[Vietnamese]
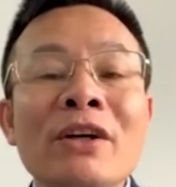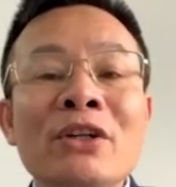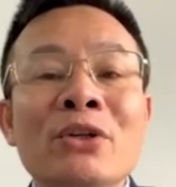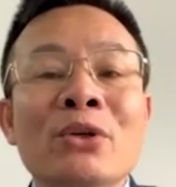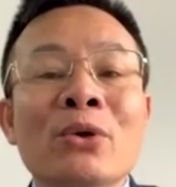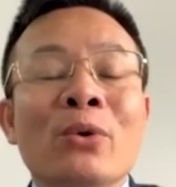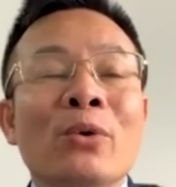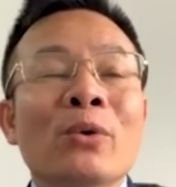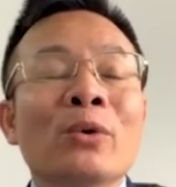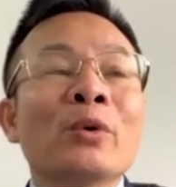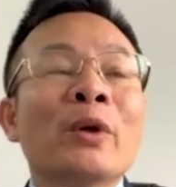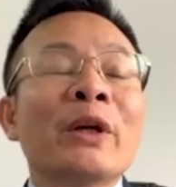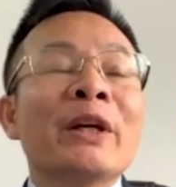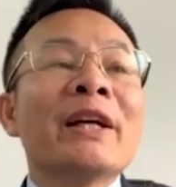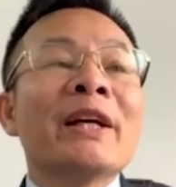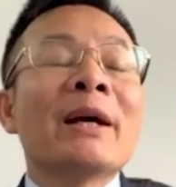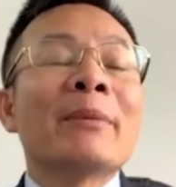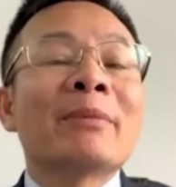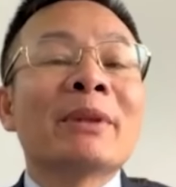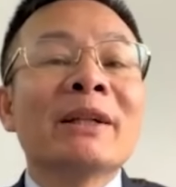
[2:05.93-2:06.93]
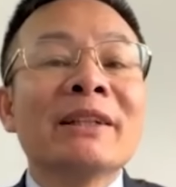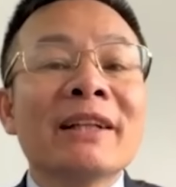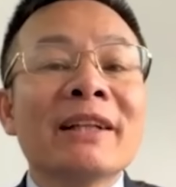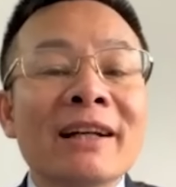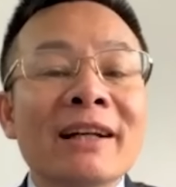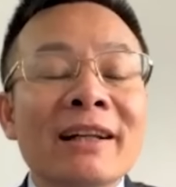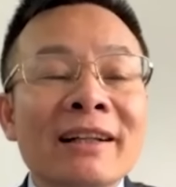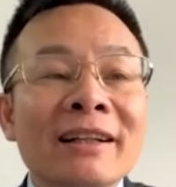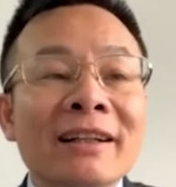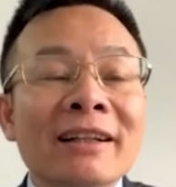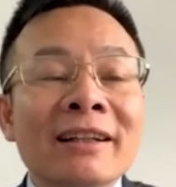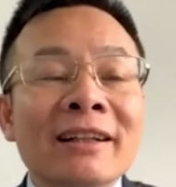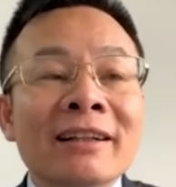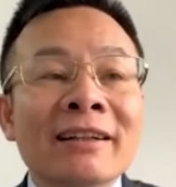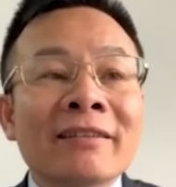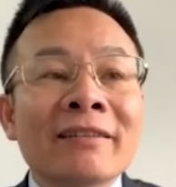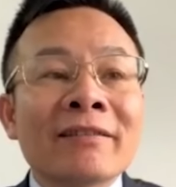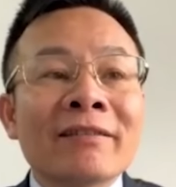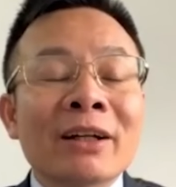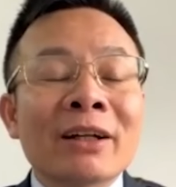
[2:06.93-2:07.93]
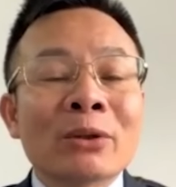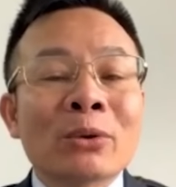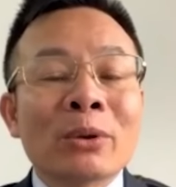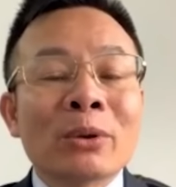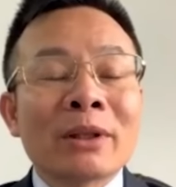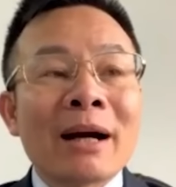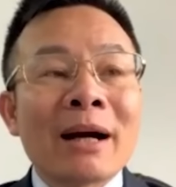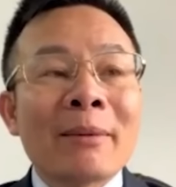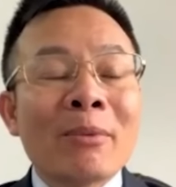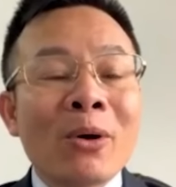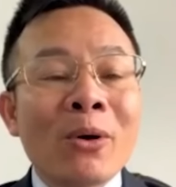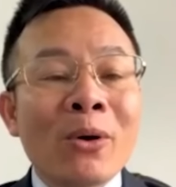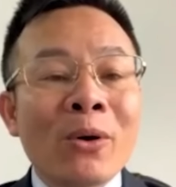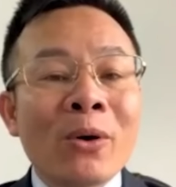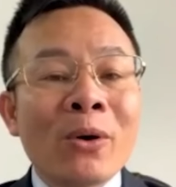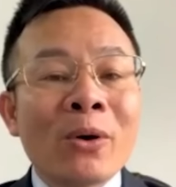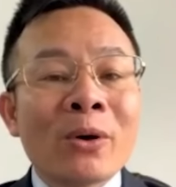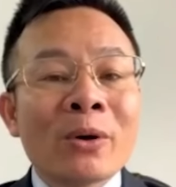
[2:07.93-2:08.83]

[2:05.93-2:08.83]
chủ doanh nghiệp tư nhân về tội tham mô